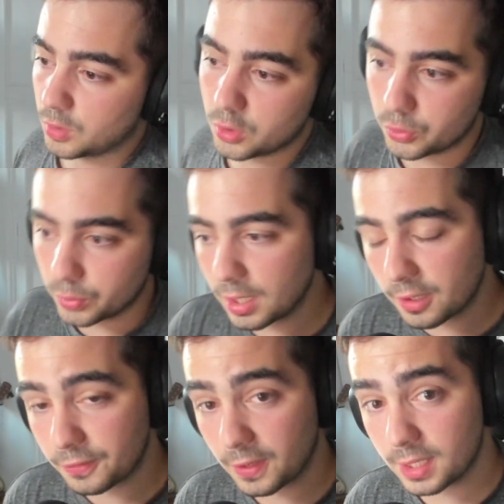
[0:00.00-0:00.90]
Je voulais
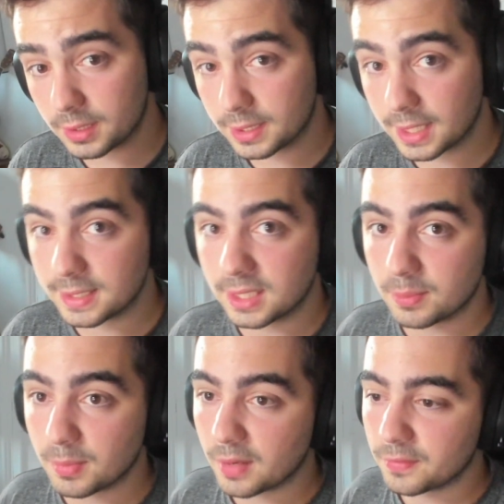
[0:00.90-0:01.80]
la faire. Qu'est-ce qui
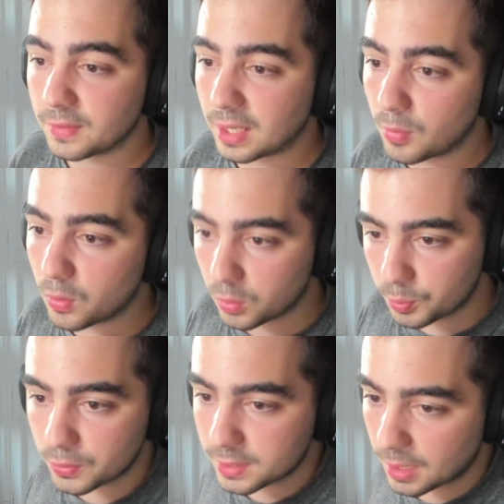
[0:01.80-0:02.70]
m'a vraiment
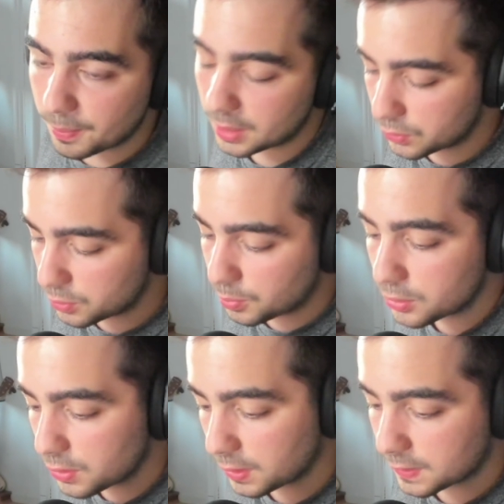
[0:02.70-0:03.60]
repoussé à parler du
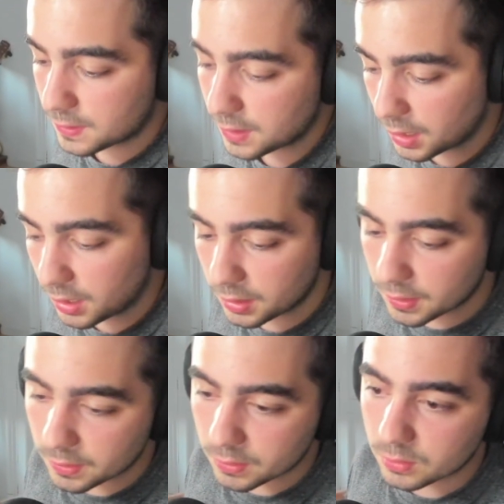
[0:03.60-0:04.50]
bonheur, etc.
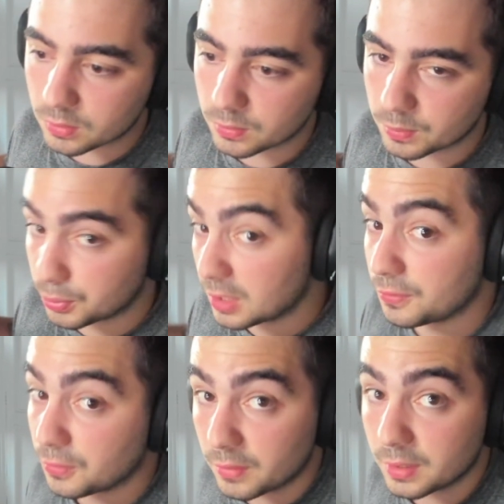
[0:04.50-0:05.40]
Pour être
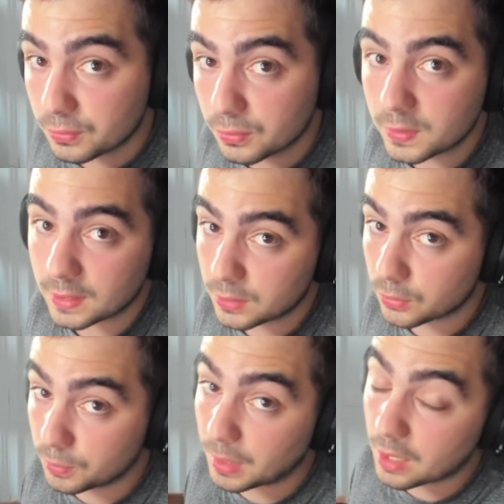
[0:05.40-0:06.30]
franc avec vous, c'était
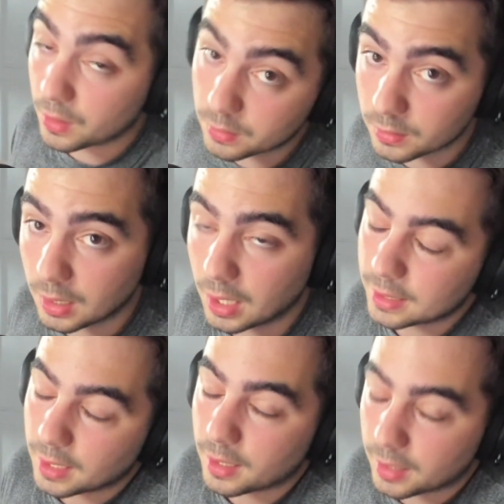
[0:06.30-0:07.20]
surtout Byron,
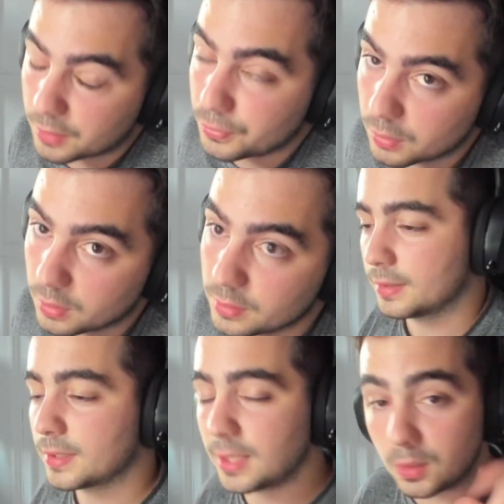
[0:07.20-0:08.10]
aka Rick
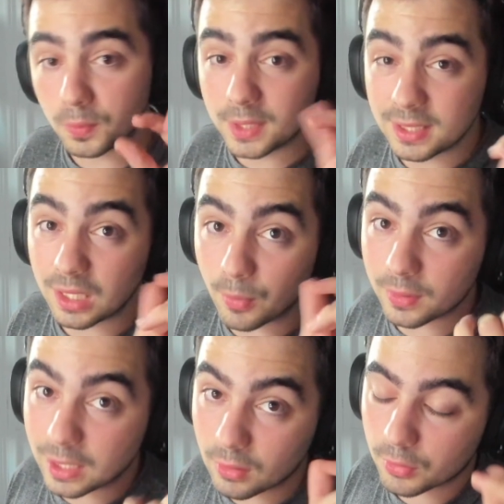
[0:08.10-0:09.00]
C'était le petit élément
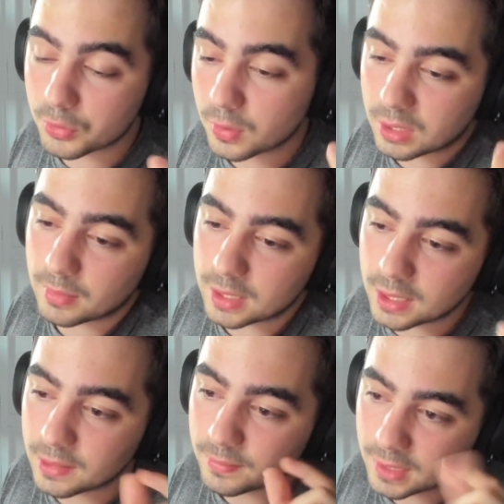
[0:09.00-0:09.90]
déclencheur qui m'a dit